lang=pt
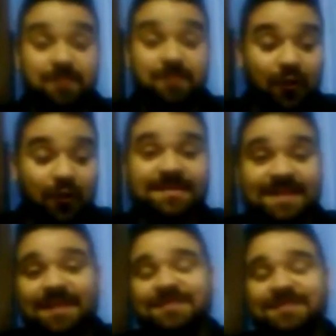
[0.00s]
vou
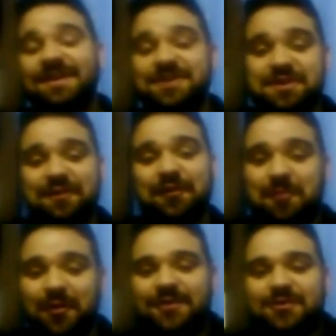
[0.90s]
começar, já, a gente já falou um
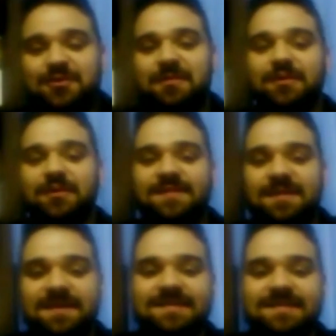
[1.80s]
pouquinho sobre você,
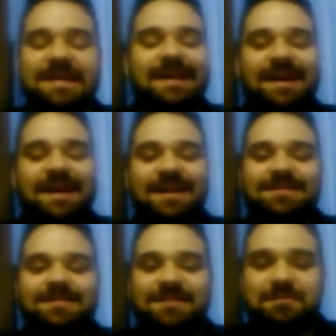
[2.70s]
mas
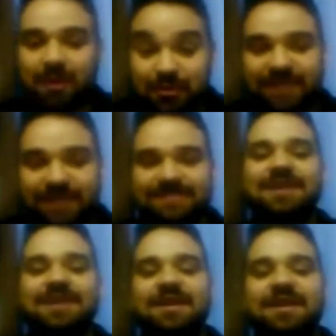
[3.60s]
é, já podia entrar
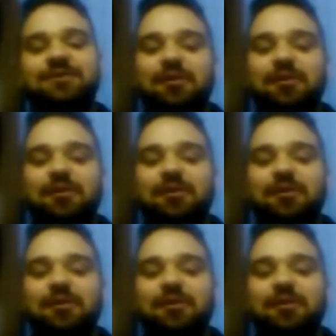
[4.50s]
direto